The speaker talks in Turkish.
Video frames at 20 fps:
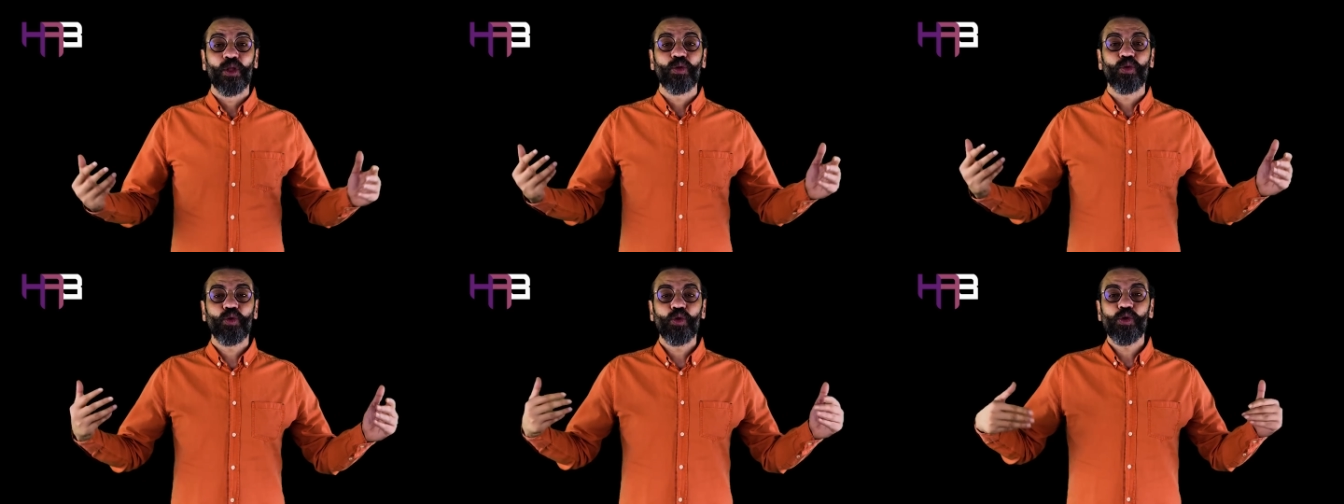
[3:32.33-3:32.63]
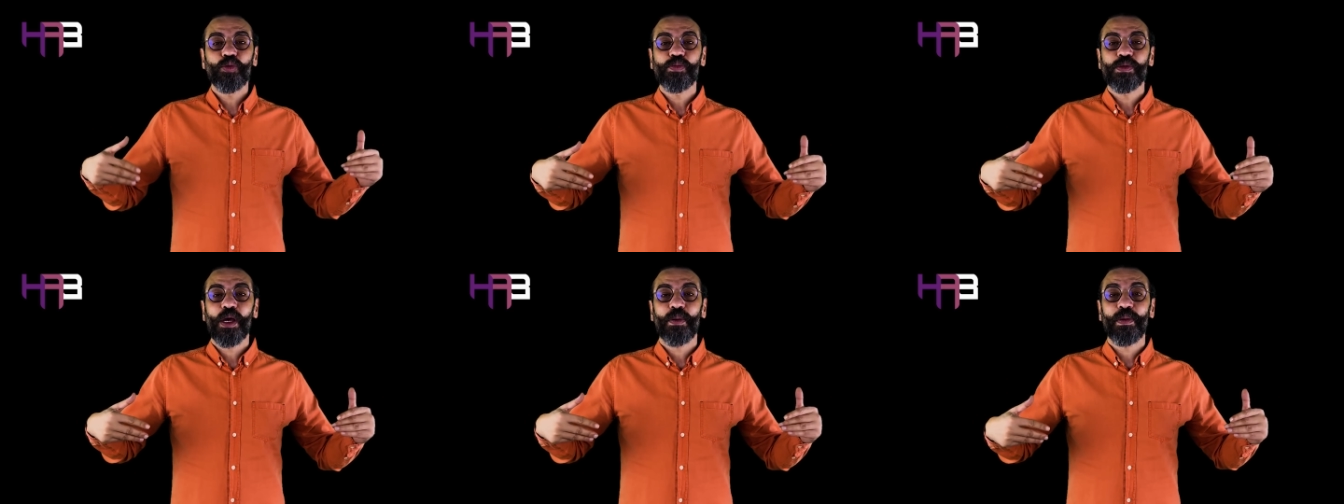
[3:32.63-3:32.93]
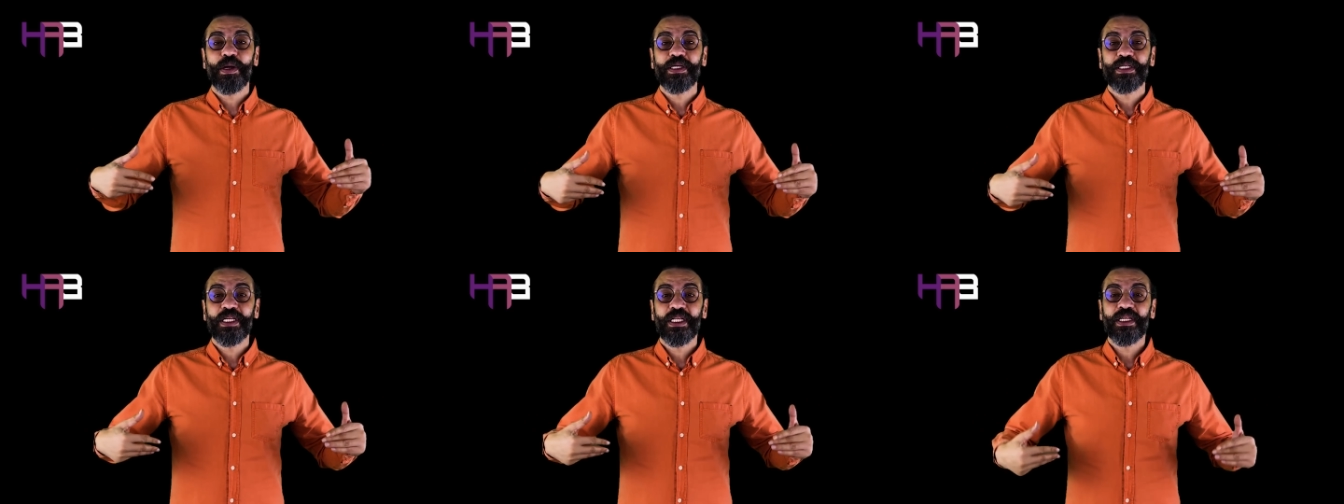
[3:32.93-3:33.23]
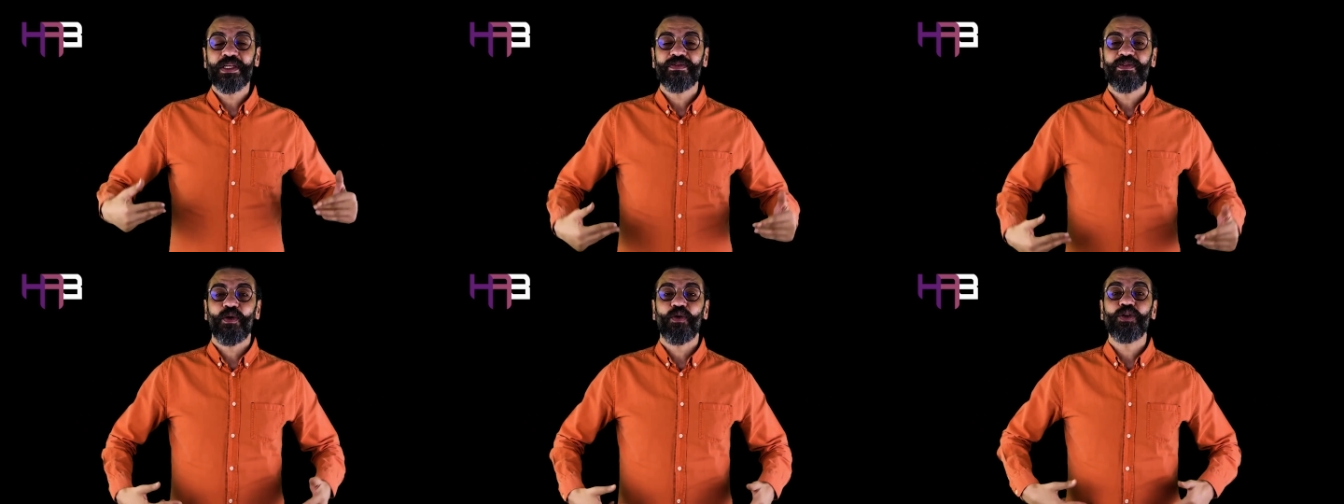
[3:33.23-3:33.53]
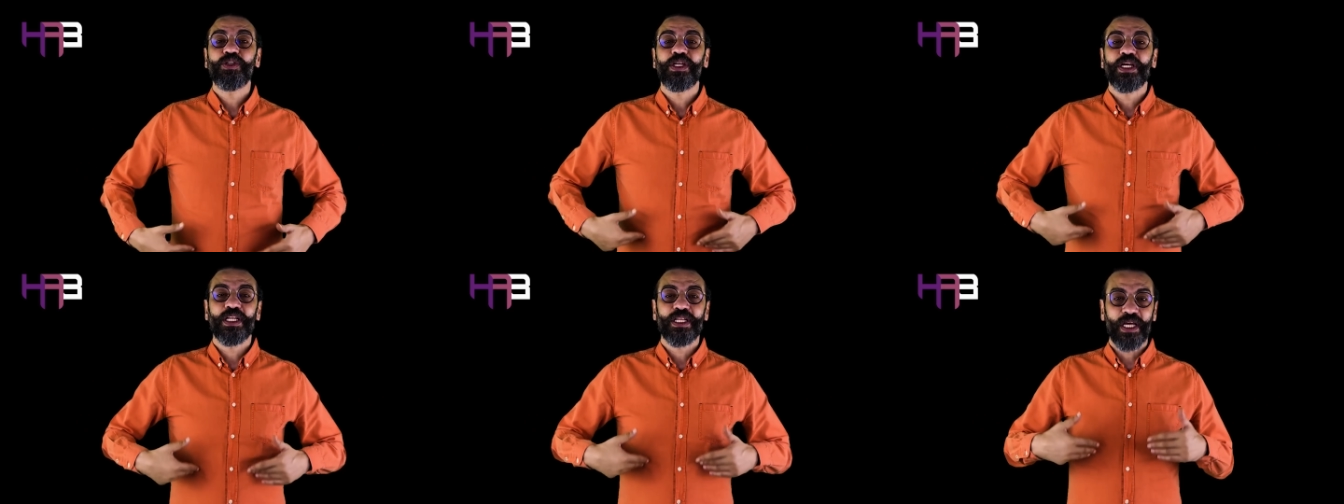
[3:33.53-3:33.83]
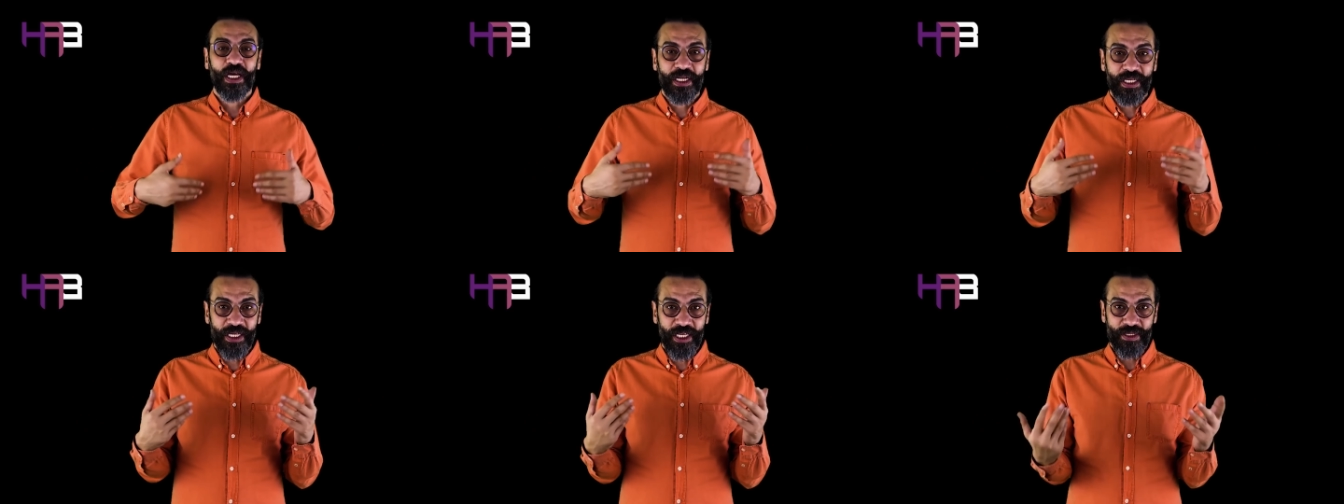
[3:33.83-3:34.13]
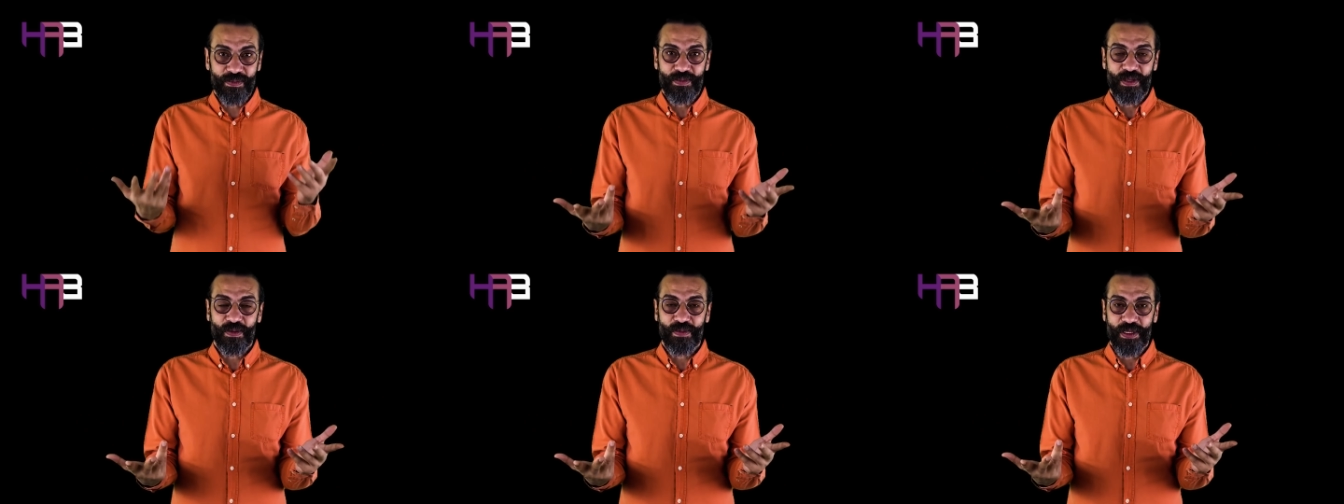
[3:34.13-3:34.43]
Duymaya başladık ve o şekilde hareket
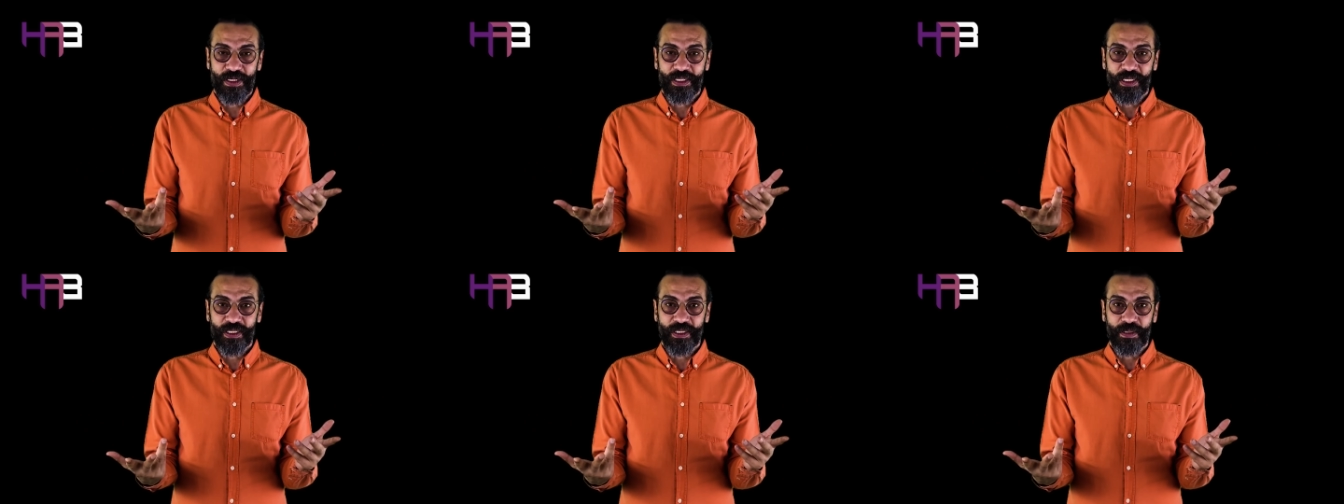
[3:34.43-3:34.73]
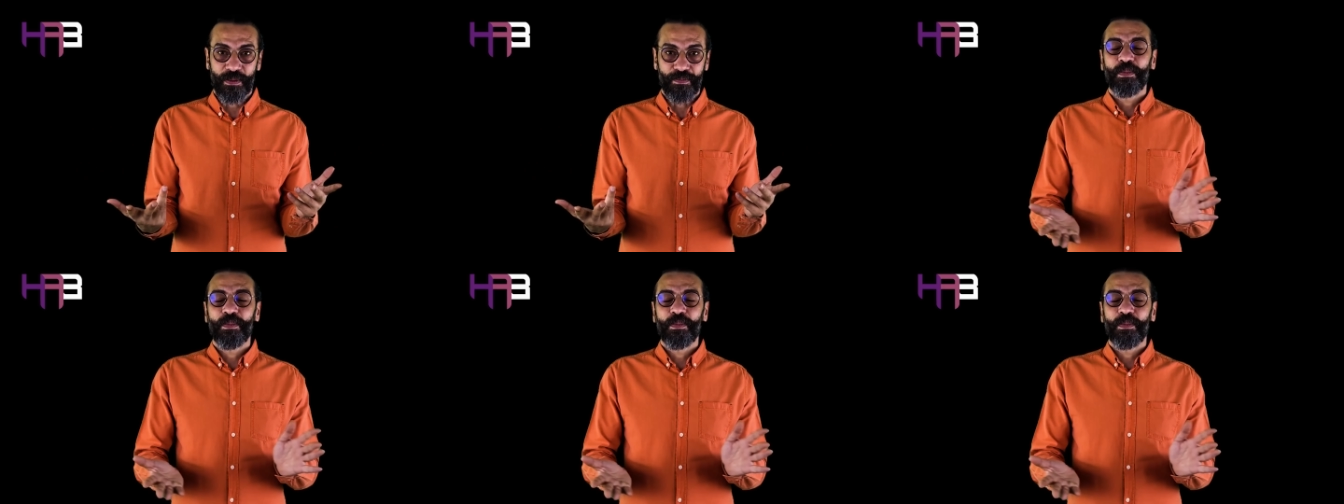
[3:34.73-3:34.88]
etmeye başladık.